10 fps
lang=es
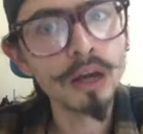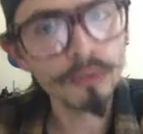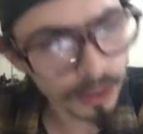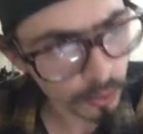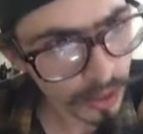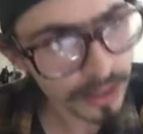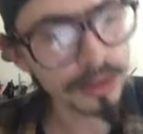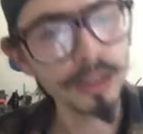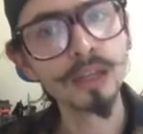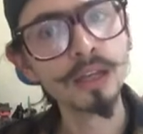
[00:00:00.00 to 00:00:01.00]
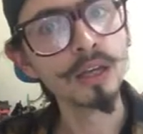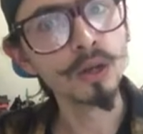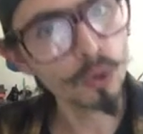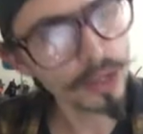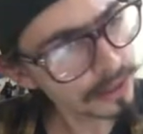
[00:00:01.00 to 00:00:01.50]
A ver, cuente.
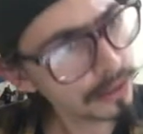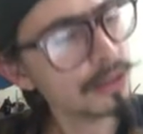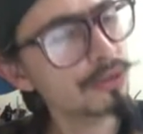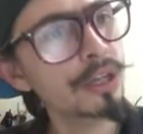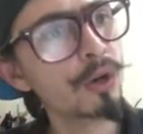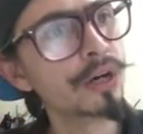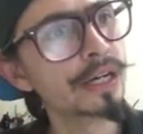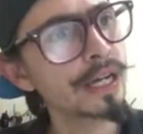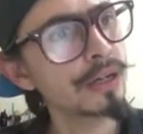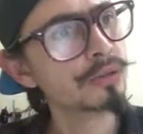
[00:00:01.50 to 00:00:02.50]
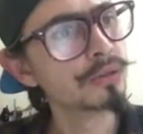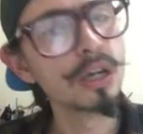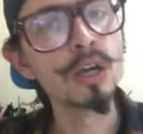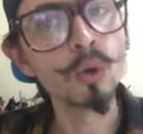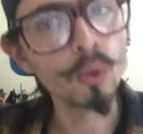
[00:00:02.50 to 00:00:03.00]
Cuente dónde lo crearon.
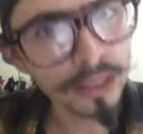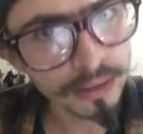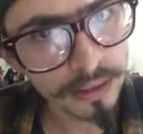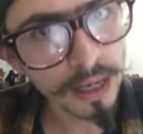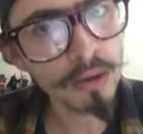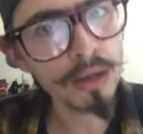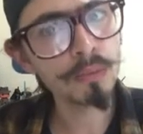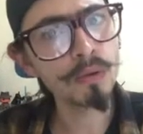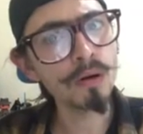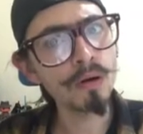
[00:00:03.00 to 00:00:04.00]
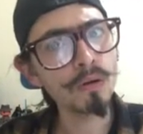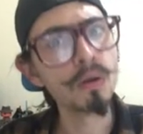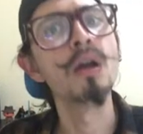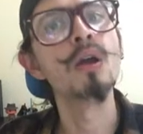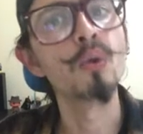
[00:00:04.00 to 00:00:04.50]
Cuente a ver
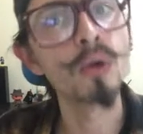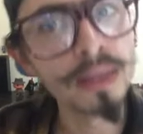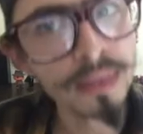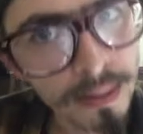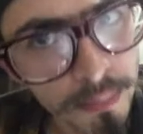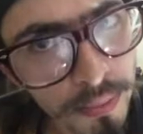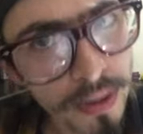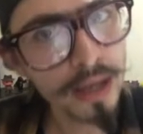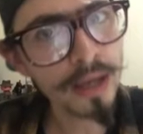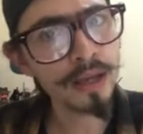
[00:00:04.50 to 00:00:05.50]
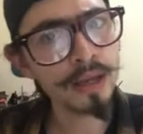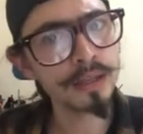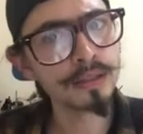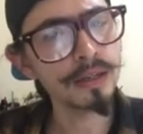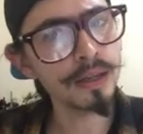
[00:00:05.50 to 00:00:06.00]
vos. Cuente
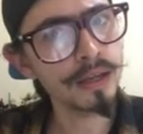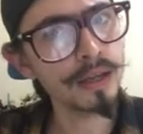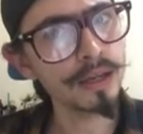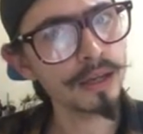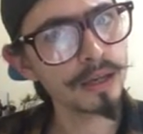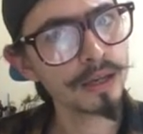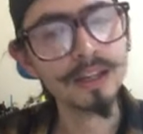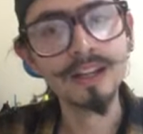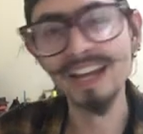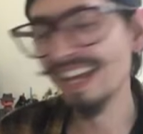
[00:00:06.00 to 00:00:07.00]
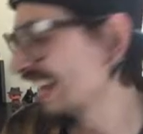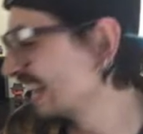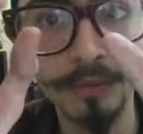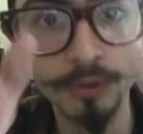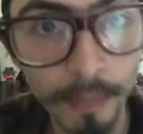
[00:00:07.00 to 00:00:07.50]
pues. Eh.
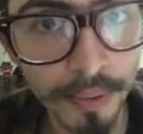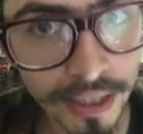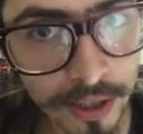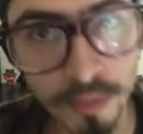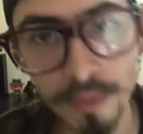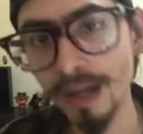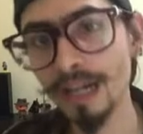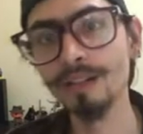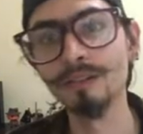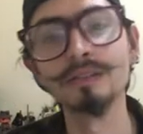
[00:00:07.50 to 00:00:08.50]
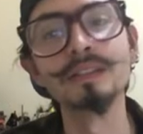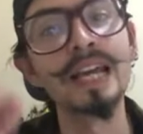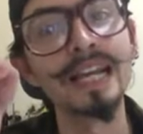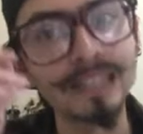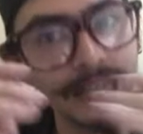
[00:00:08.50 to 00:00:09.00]
Yo aprendí algo muy bacano
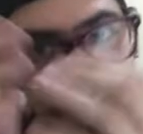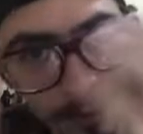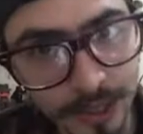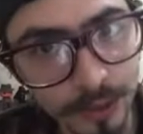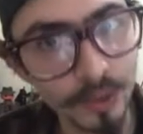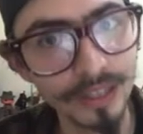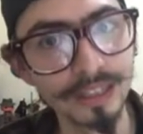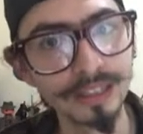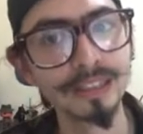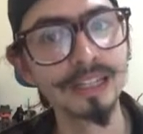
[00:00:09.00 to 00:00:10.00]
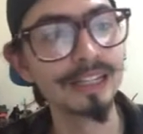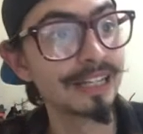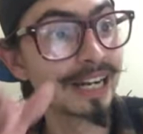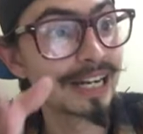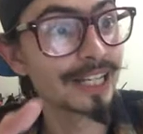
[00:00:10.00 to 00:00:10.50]
de ese hilo de Twitter de
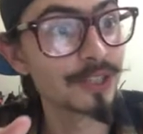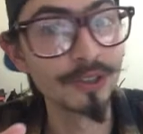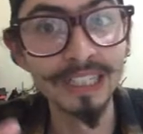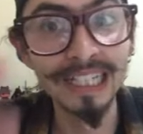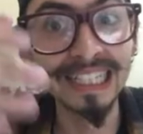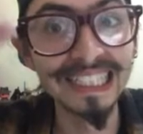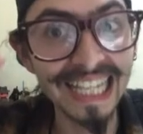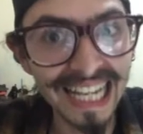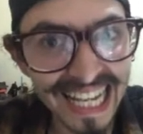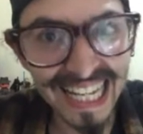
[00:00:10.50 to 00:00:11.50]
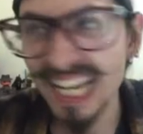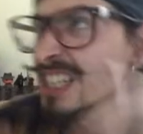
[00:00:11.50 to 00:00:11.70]
la relación Yelena,